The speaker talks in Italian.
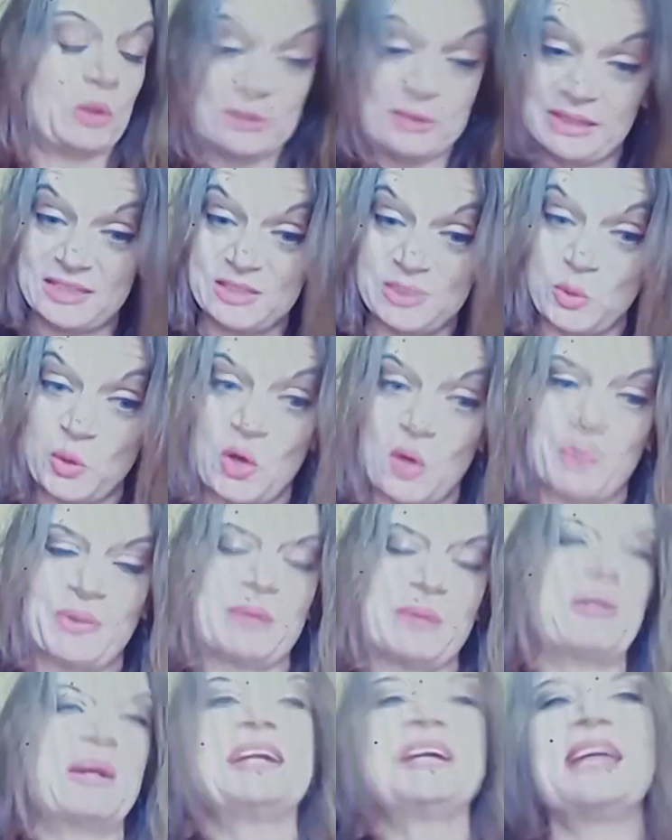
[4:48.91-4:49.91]
le sue
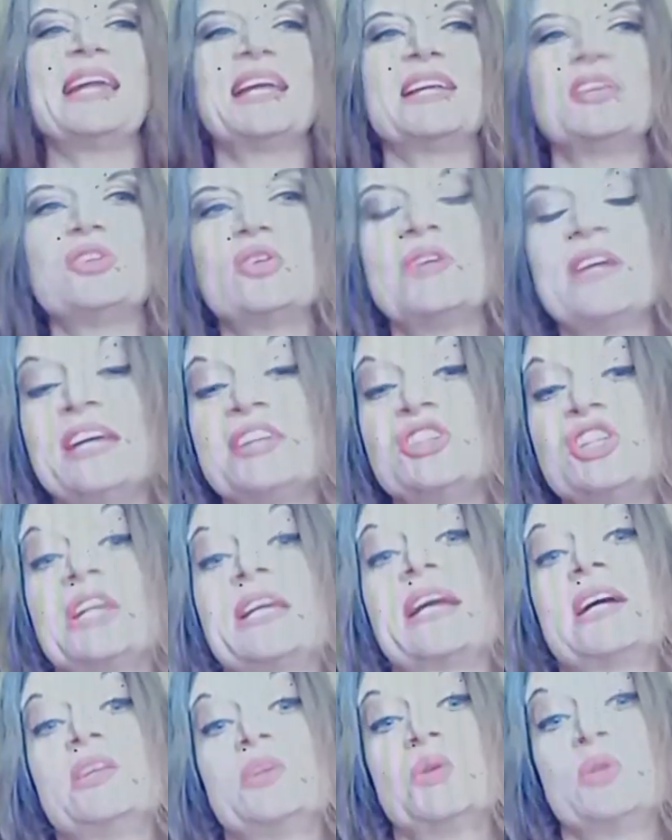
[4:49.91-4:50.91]
opere, ma anche laddove ha
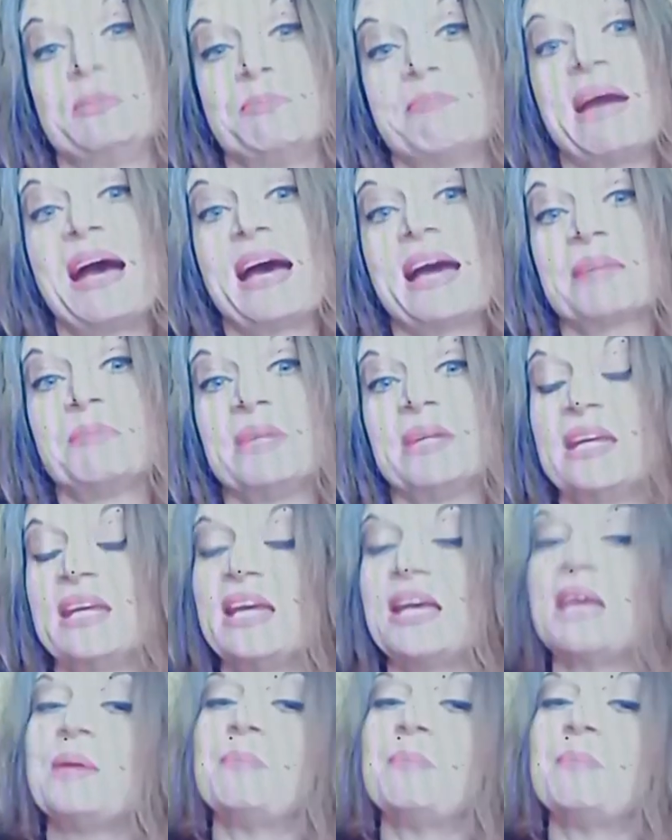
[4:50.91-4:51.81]
cercato i marmi